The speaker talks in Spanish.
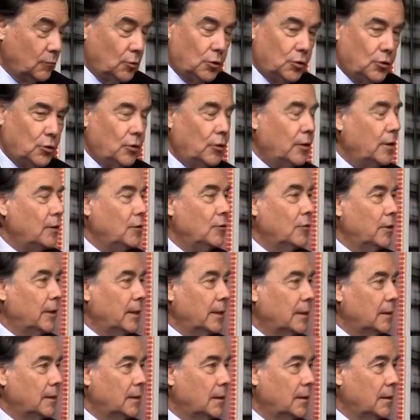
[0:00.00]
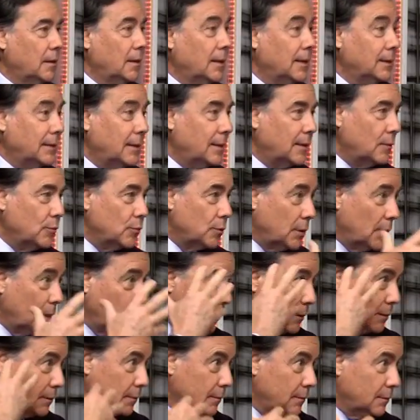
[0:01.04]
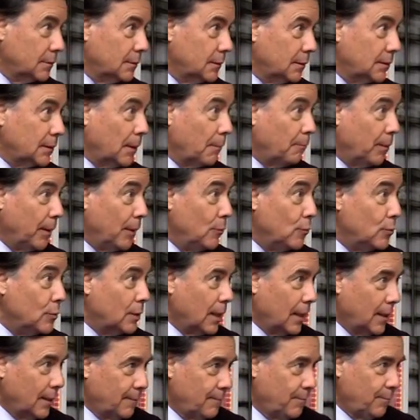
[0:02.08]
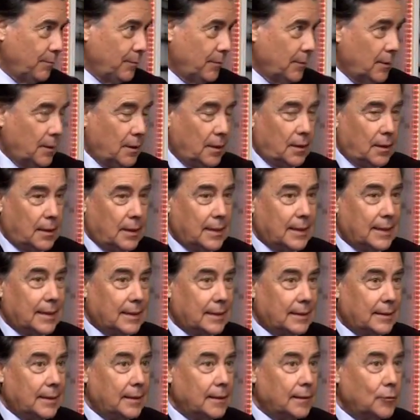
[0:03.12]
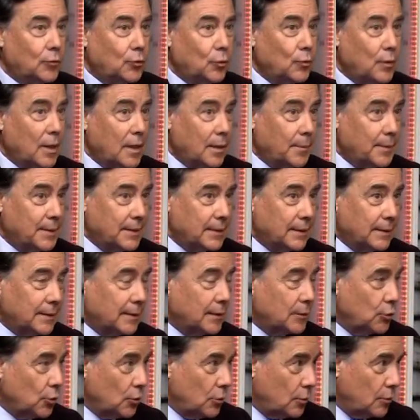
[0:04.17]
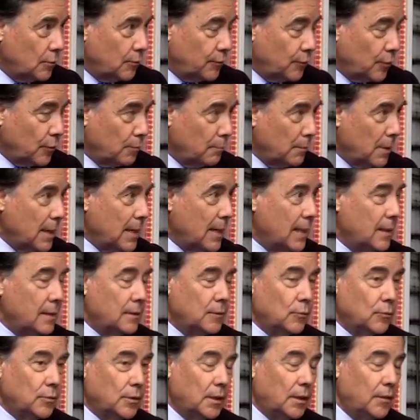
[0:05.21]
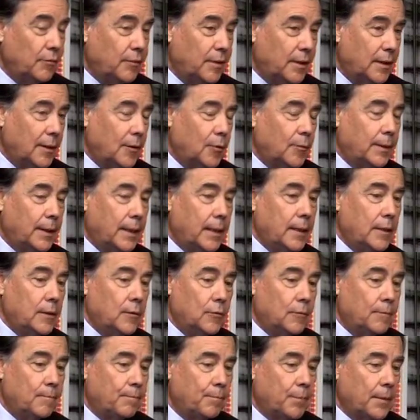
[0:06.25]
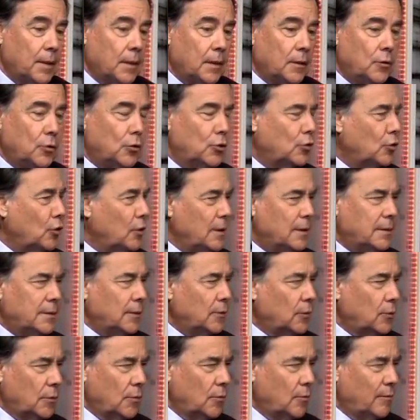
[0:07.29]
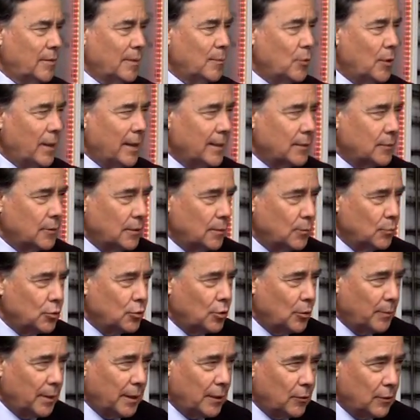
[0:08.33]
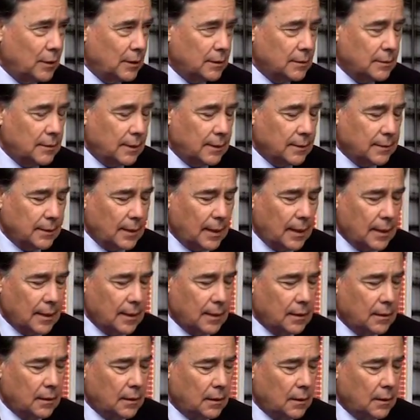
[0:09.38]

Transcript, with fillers: Yo no digo, en, Inglaterra usan estas pelucas, que tienen toda una representación formal y un significado para ello. Yo no estoy diciendo que volvamos a eso, ni mucho menos que en Chile se haga.